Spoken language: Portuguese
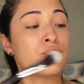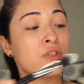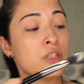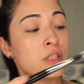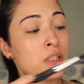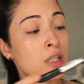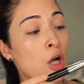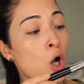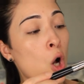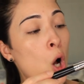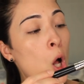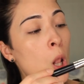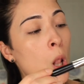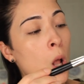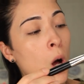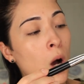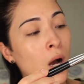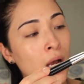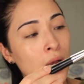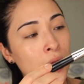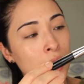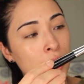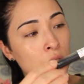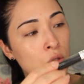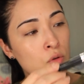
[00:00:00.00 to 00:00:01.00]
Você
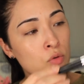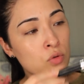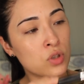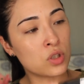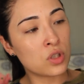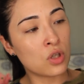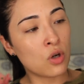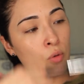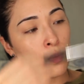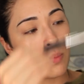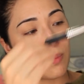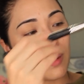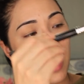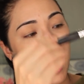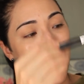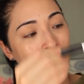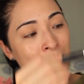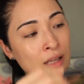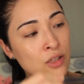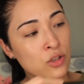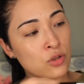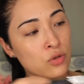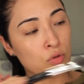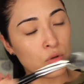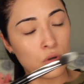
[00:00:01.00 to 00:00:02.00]
coloca aqui no seu
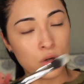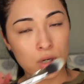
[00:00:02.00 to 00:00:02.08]
braço,